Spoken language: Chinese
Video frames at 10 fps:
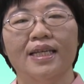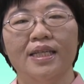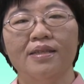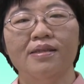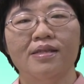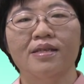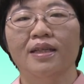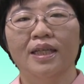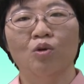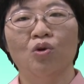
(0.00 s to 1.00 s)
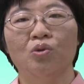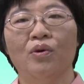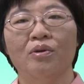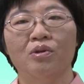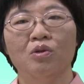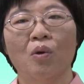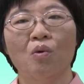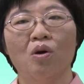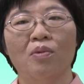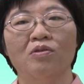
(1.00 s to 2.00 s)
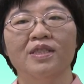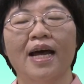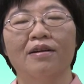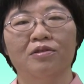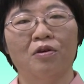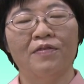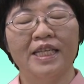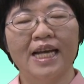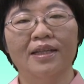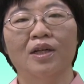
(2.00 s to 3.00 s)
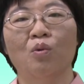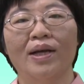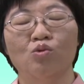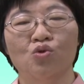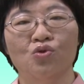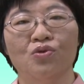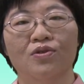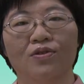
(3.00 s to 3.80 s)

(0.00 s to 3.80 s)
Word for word: 因此，各国对于通货膨胀都非常的关注。